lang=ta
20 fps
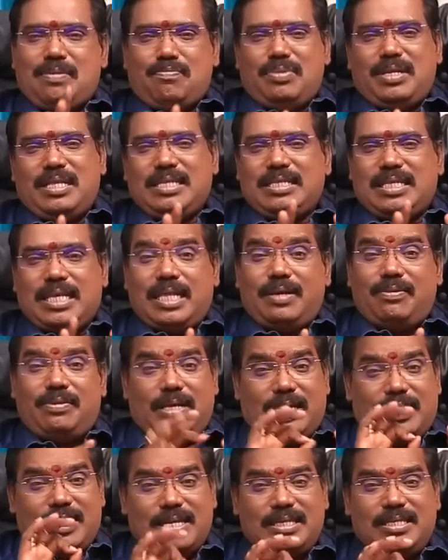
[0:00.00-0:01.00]
எண்பது
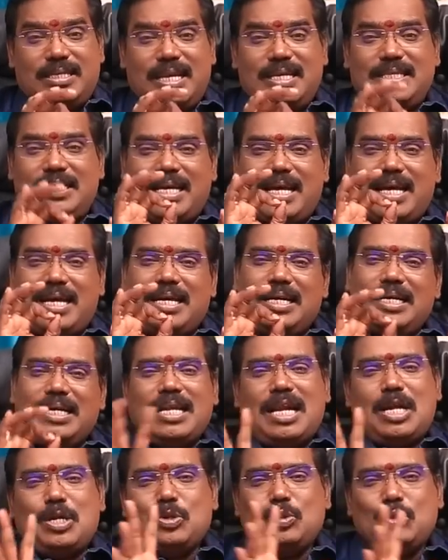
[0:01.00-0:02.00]
சதவீதம் தனுசு
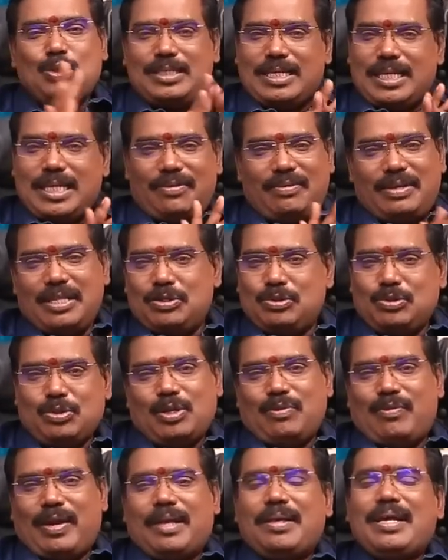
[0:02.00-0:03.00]
ராசிக்காரங்களுக்கு நான் நூறு சதவீதம்
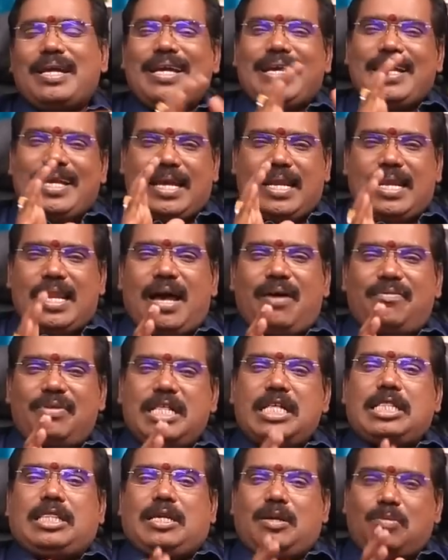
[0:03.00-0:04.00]
சொல்லுவேன் எல்லா
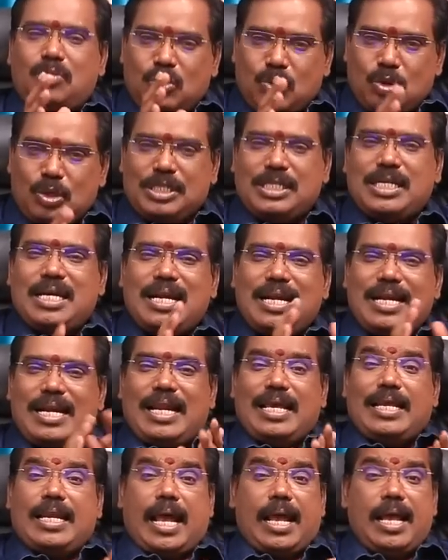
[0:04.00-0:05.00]
விதத்திலும் கோட்சார
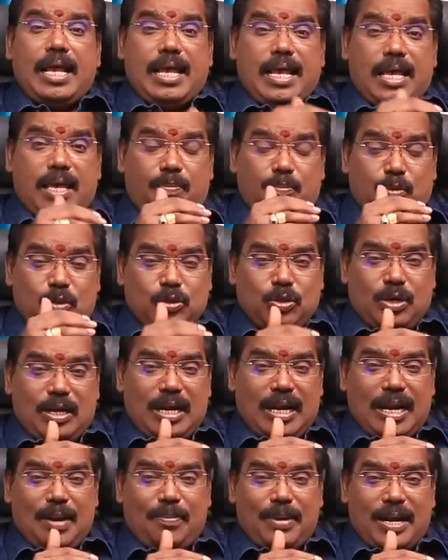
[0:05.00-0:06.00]
நிலையில் இப்போது
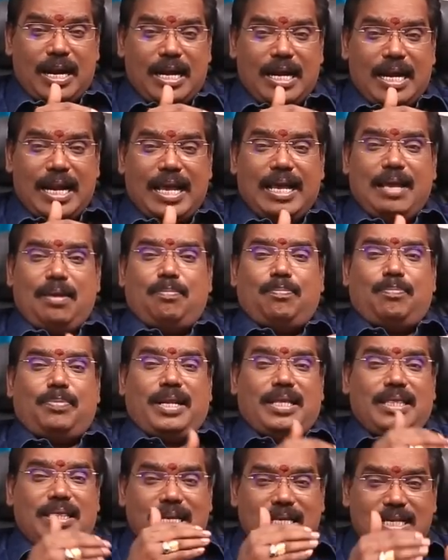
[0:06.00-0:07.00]
சொல்கிற பலனில்
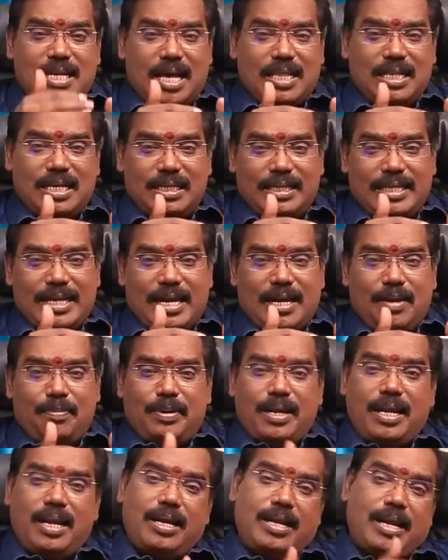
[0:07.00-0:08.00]
பிறந்த ஜாதகத்தின்
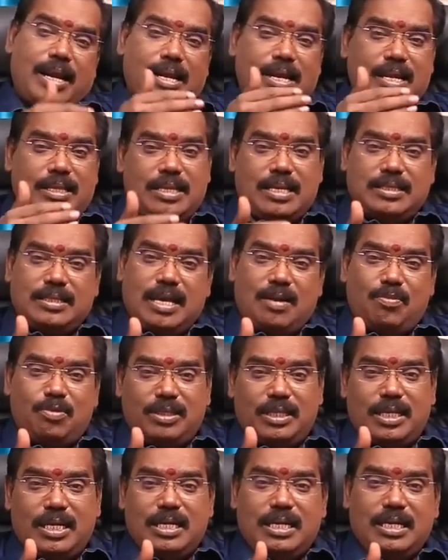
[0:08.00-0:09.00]
அடிப்படையில் நல்ல
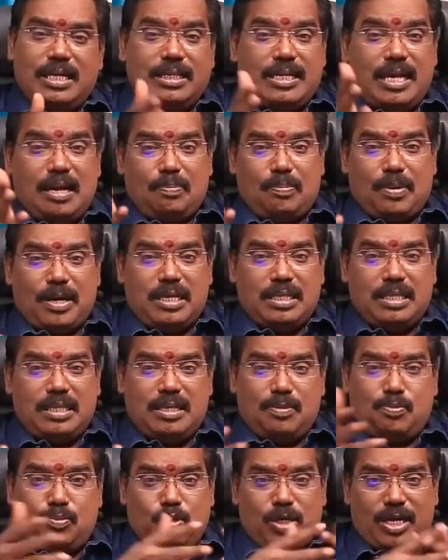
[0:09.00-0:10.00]
தசாபக்திகள் இருந்தால்
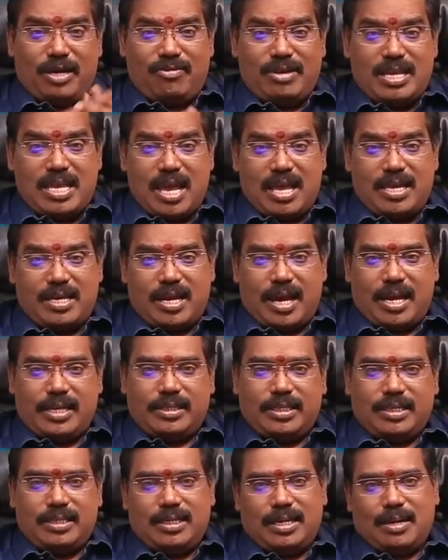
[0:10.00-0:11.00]
பருத்தி புடவையாய்
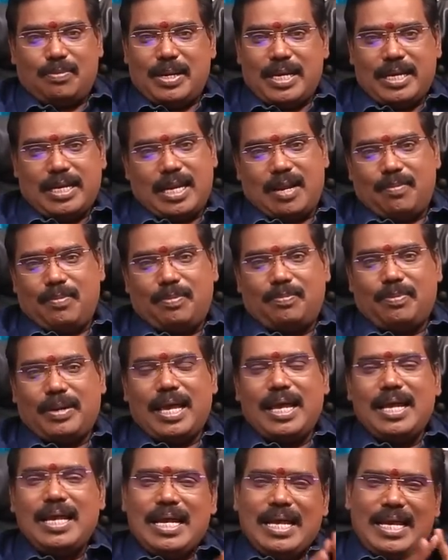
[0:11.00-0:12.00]
காய்த்தது அப்படிங்கிற
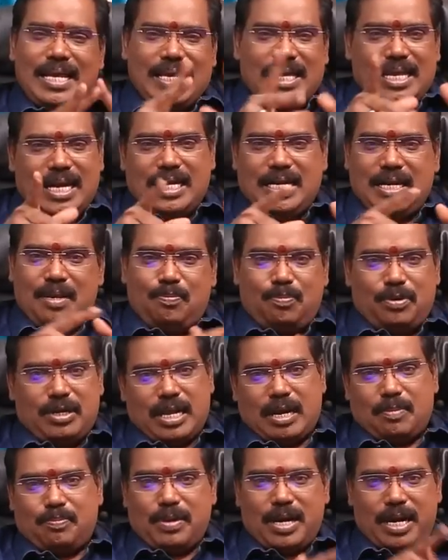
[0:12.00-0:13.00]
அமைப்பில் இரட்டிப்பு
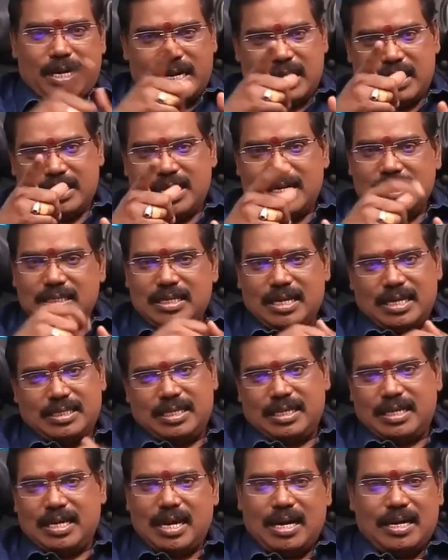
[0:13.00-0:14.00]
நற்பலன்கள் தனுசு
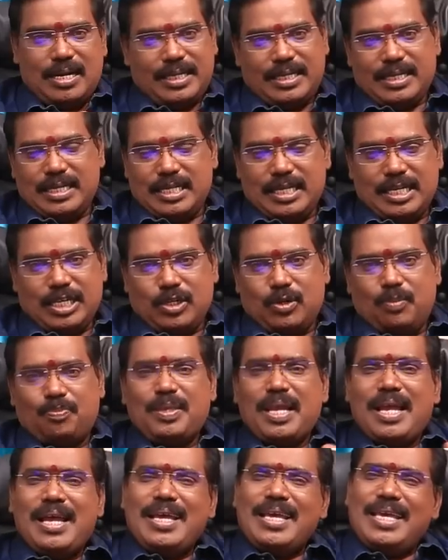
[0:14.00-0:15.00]
ராசிக்காரர்களுக்கு இருக்கும்
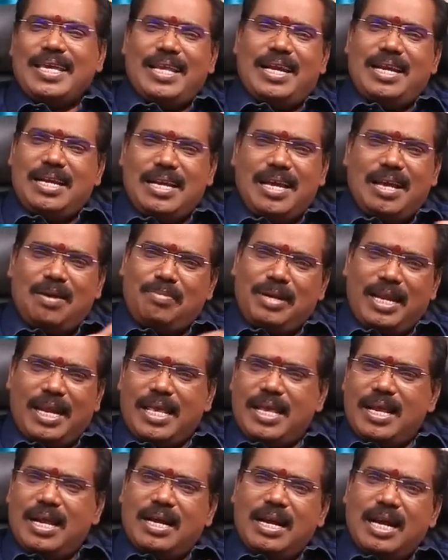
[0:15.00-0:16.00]
இரண்டாம்
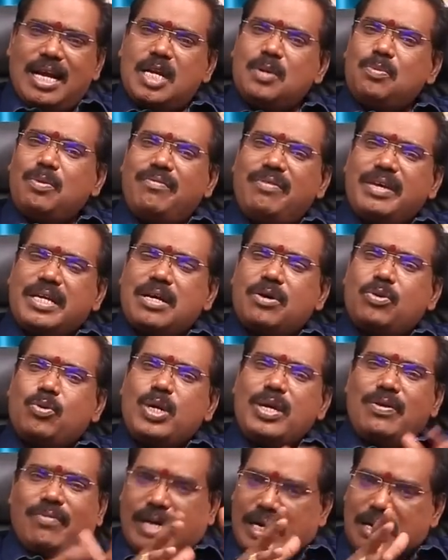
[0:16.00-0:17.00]
நிலையாக
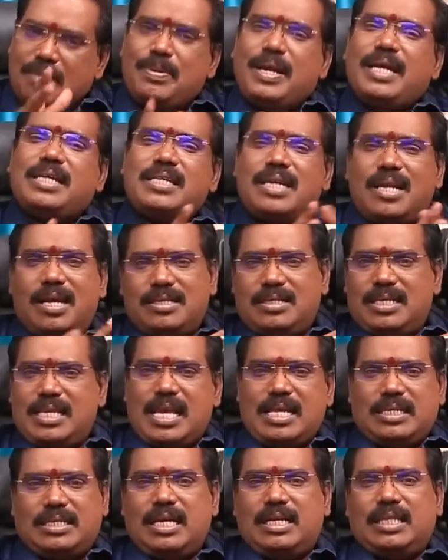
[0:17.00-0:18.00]
அனுபவிக்கக்கூடியவர்கள்
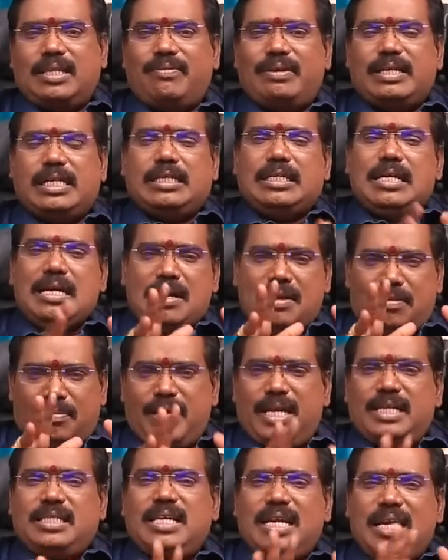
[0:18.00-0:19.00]
மேஷராசியைச் சேர்ந்தவர்கள்
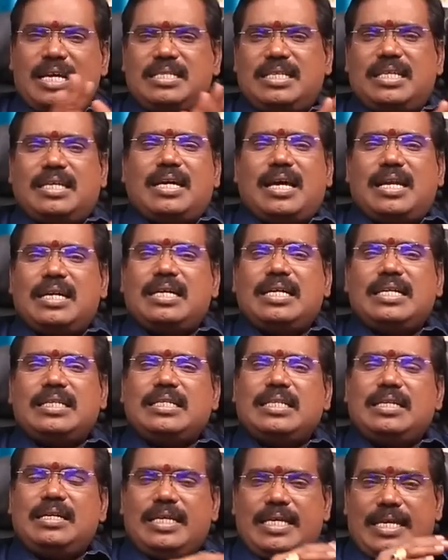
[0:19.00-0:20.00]

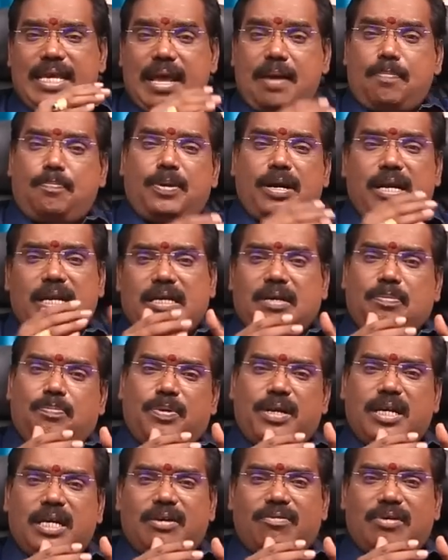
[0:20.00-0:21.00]
மேஷராசிக்காரர்களுக்கு ஏப்ரலுக்கு
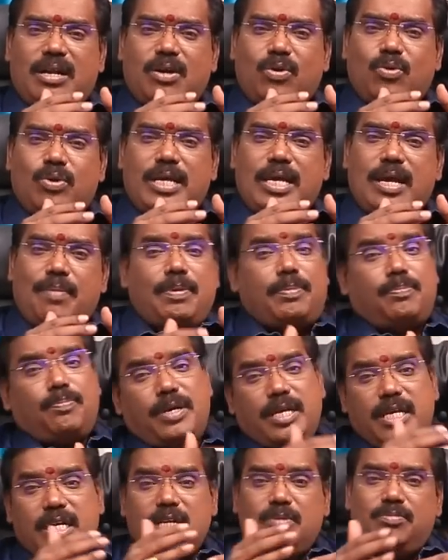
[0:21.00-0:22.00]
பிறகு வரக்கூடிய
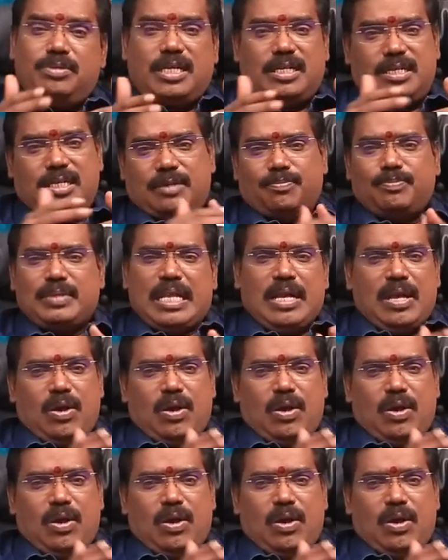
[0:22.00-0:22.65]
அமைப்பு இன்னும் சற்று